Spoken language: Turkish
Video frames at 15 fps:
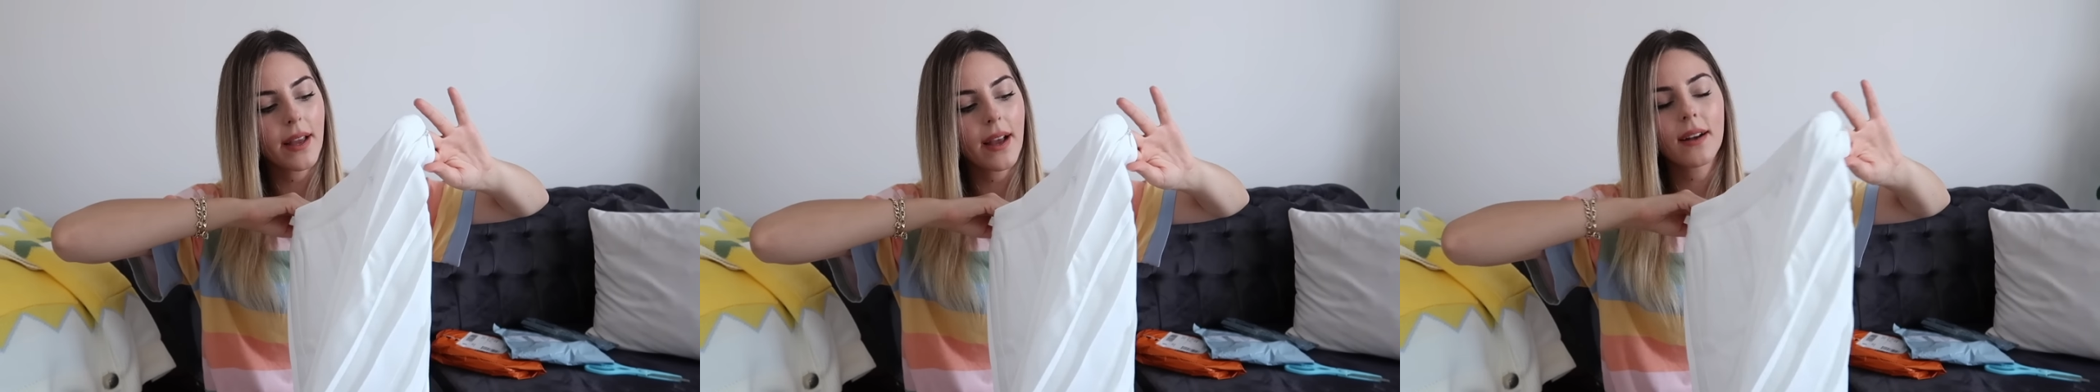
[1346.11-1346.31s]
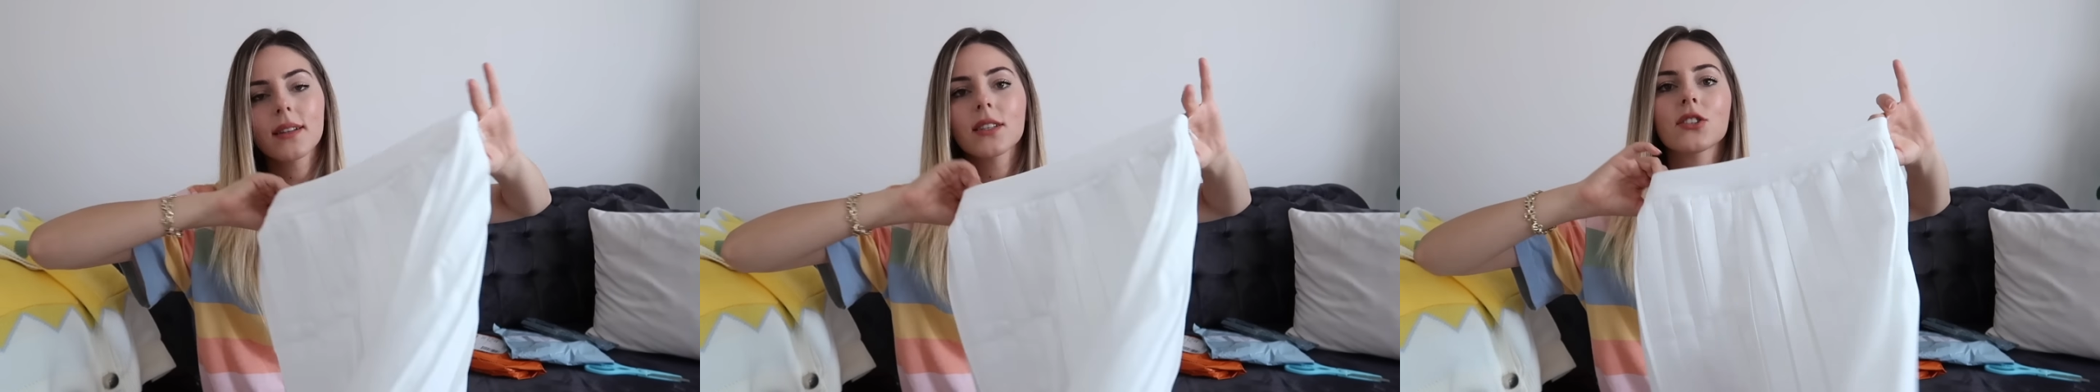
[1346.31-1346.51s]

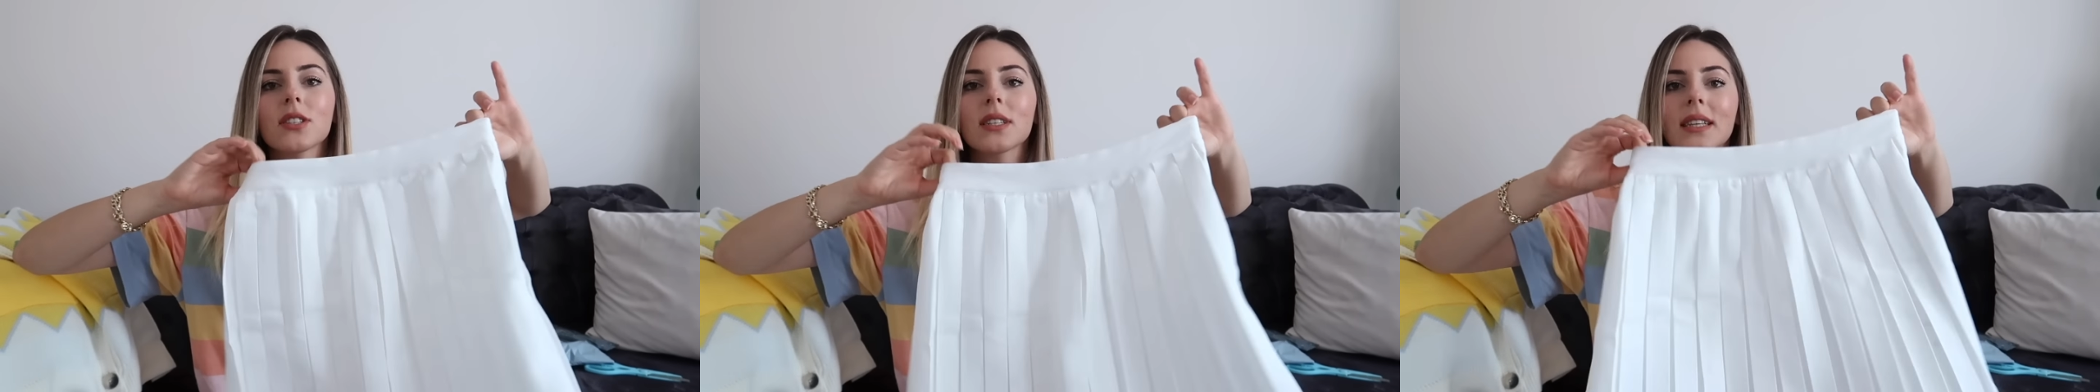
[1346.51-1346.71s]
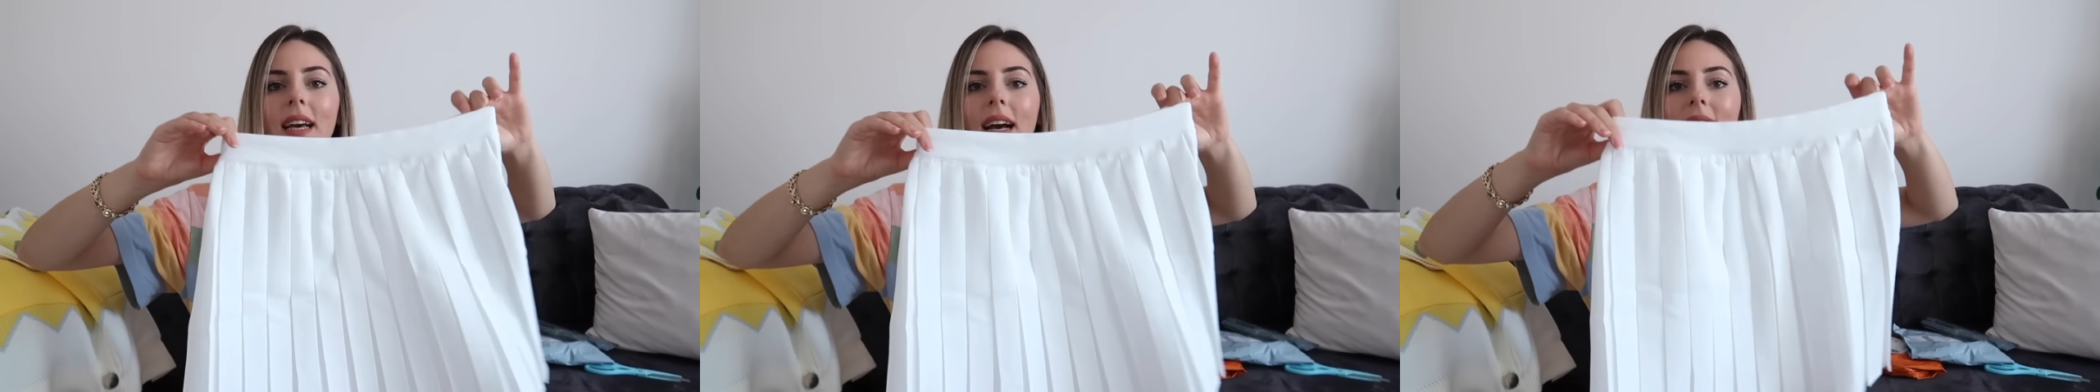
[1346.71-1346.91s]

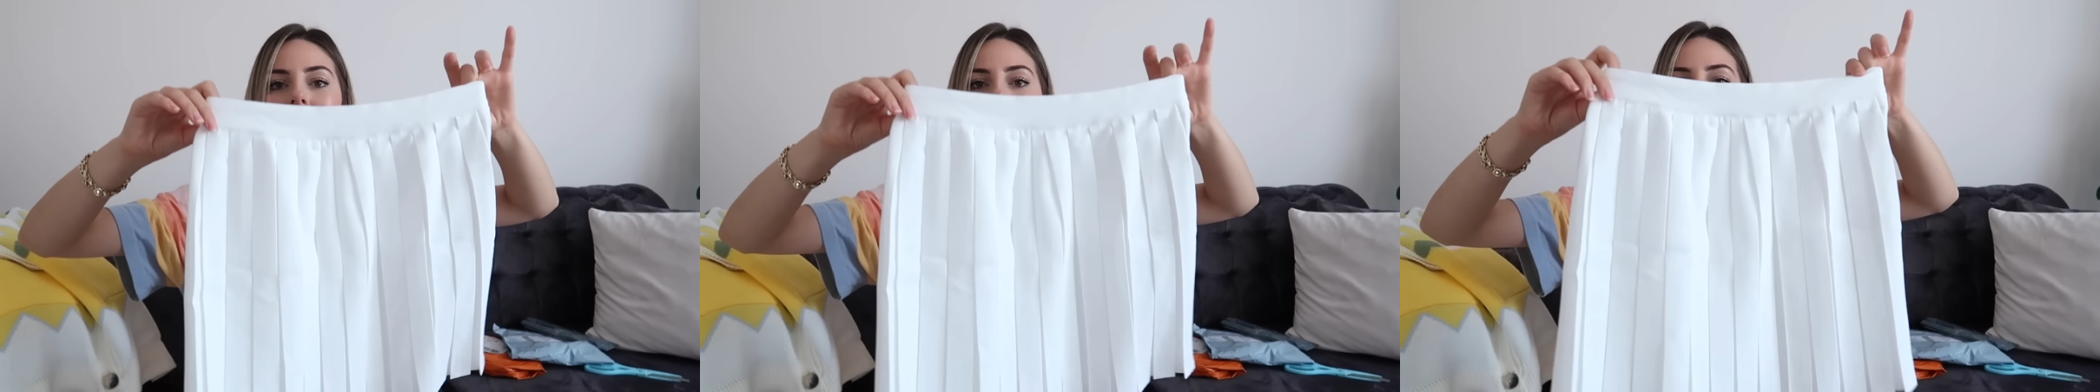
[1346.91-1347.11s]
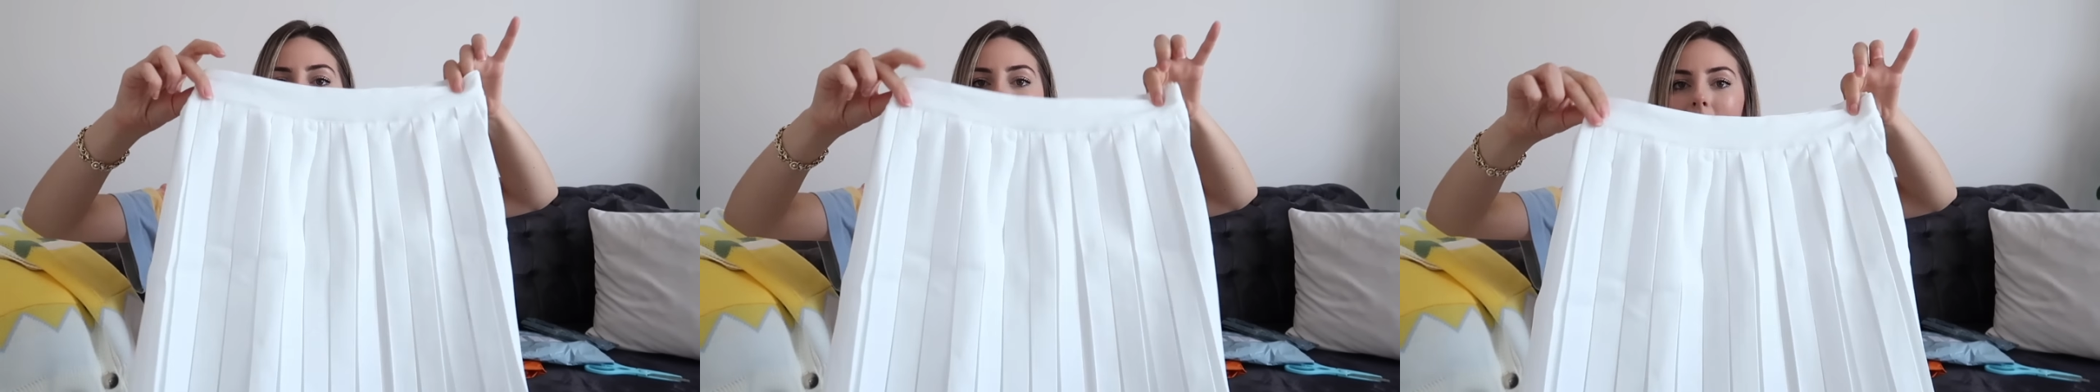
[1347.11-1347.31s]
yaklaşırken
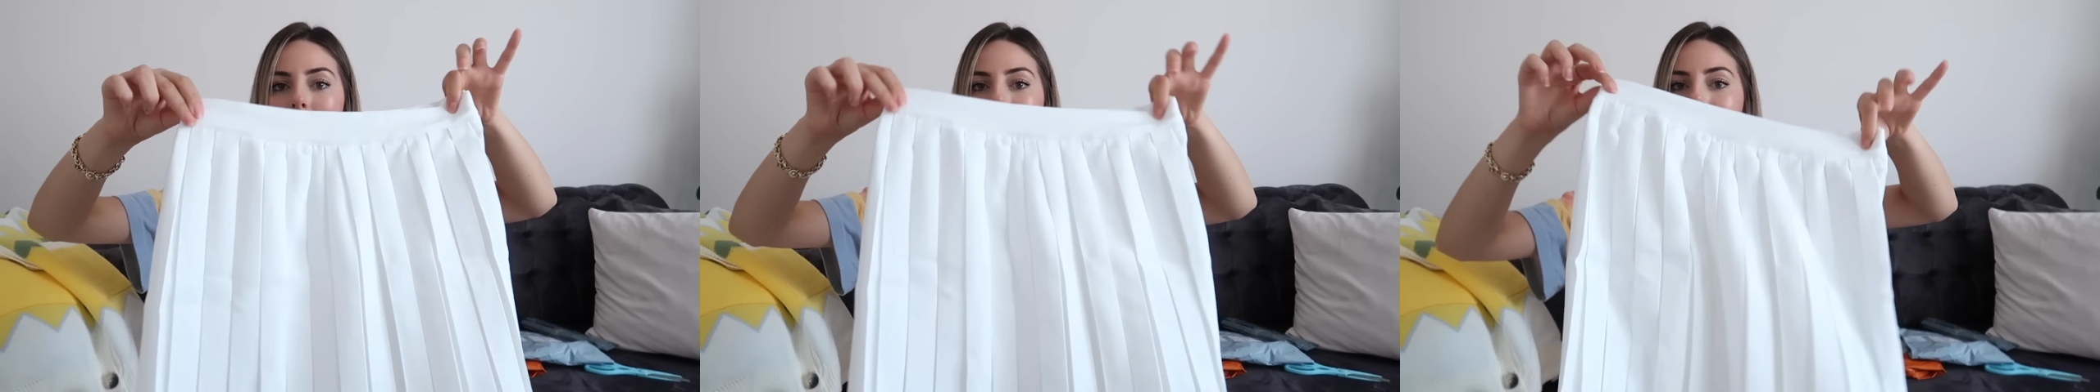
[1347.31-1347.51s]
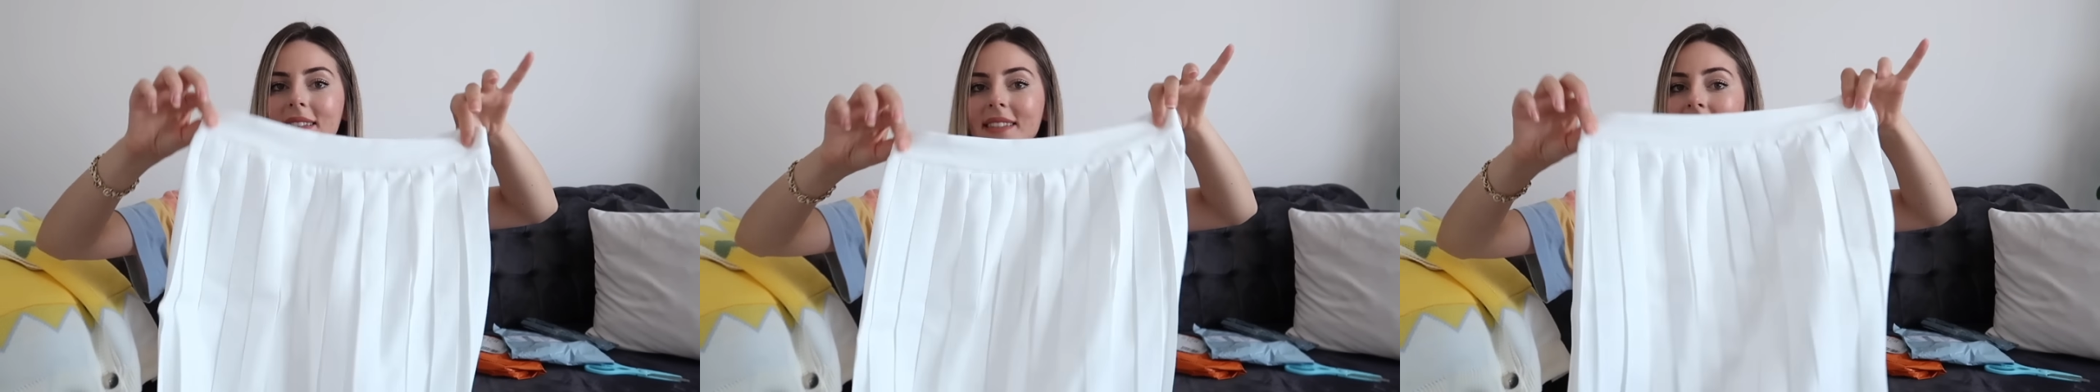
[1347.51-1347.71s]
dedim ki bir